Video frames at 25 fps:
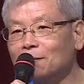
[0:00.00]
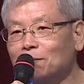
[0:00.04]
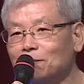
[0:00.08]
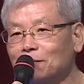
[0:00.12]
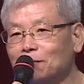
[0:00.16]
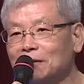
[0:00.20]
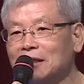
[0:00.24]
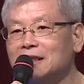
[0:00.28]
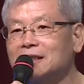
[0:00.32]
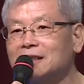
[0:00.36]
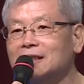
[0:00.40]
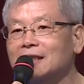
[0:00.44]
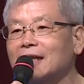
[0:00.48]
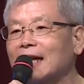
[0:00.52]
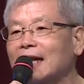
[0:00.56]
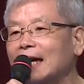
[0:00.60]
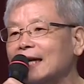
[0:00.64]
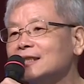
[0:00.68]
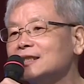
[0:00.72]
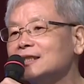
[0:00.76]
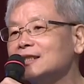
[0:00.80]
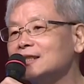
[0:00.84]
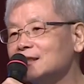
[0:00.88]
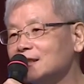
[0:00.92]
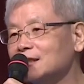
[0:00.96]
逼着
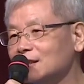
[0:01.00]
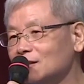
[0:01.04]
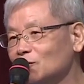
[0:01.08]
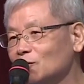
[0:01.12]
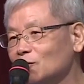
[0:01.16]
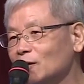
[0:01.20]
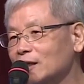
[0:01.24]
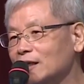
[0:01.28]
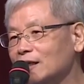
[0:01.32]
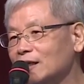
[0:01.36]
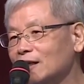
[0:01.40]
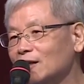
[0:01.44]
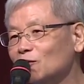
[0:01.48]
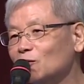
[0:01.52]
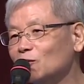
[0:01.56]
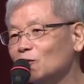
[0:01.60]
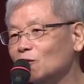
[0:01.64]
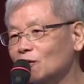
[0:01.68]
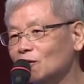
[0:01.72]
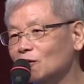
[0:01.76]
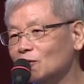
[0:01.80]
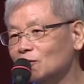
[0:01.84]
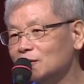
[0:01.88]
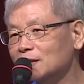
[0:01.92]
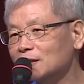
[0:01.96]
来基金会给我
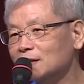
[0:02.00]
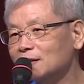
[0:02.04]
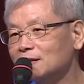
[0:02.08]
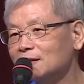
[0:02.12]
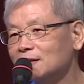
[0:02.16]
揉，